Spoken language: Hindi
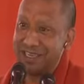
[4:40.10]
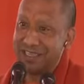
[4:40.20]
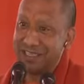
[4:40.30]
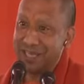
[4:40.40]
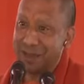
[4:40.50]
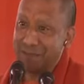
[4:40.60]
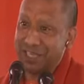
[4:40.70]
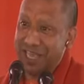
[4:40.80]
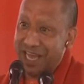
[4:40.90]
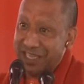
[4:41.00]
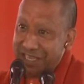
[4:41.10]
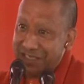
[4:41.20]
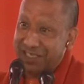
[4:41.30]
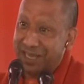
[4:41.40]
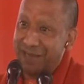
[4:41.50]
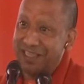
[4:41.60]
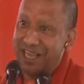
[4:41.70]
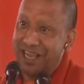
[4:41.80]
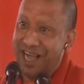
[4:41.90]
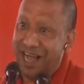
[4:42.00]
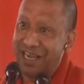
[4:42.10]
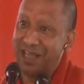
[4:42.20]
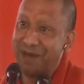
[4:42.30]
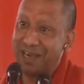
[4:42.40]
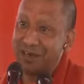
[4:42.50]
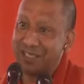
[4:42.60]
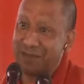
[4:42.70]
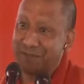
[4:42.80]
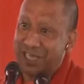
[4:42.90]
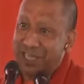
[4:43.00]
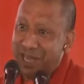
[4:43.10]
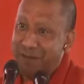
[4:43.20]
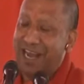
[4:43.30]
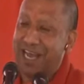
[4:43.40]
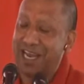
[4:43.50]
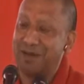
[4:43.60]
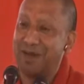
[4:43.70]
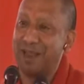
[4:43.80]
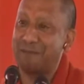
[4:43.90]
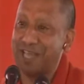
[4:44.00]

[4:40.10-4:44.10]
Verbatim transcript: सबसे अधिक समय तक आने वाले और सबसे अधिक बार आने वाले